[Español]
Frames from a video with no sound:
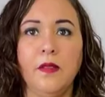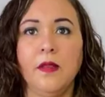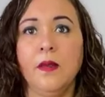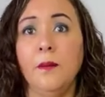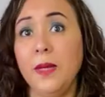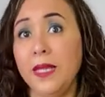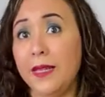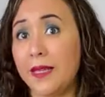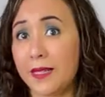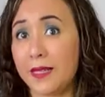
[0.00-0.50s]

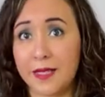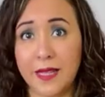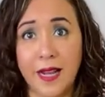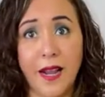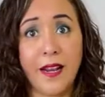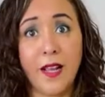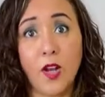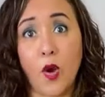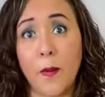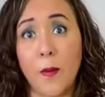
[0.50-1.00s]
Mi
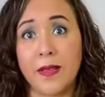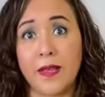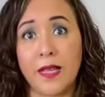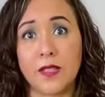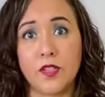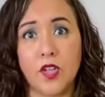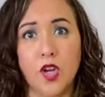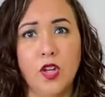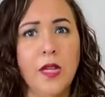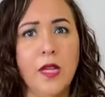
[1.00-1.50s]
tercera
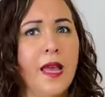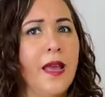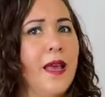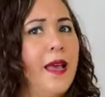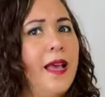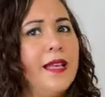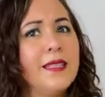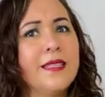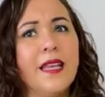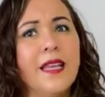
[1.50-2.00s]
recomendación
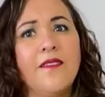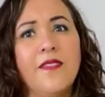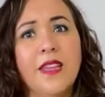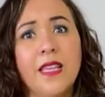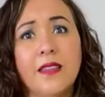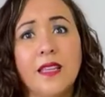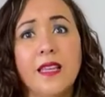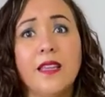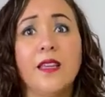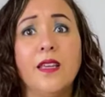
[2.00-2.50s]
es que
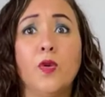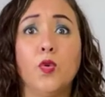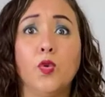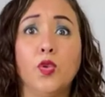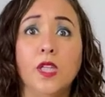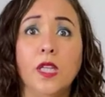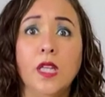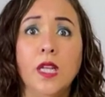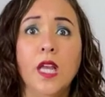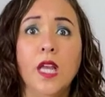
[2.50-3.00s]
evites
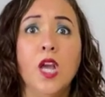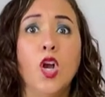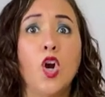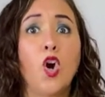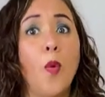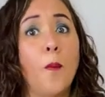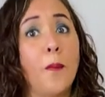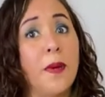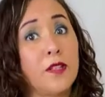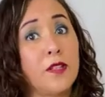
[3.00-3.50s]
discutir
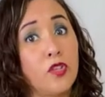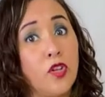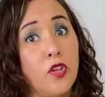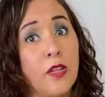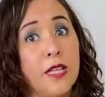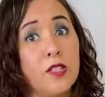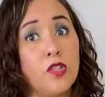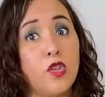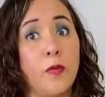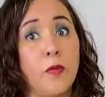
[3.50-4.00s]
con
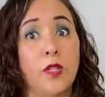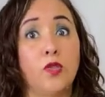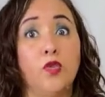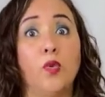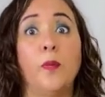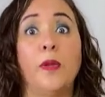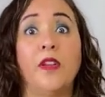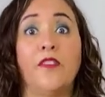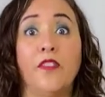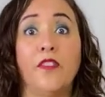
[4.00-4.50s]
personas sobre
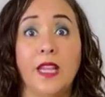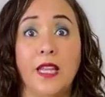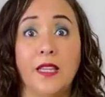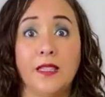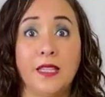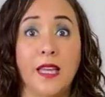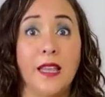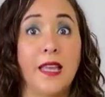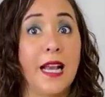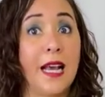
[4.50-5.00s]
tus
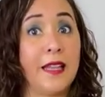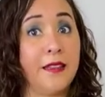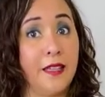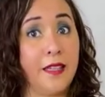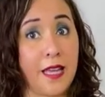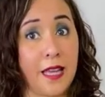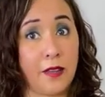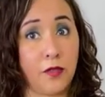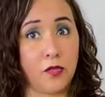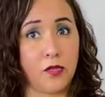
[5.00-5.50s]
preferencias de
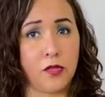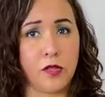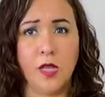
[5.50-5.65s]
candidatos,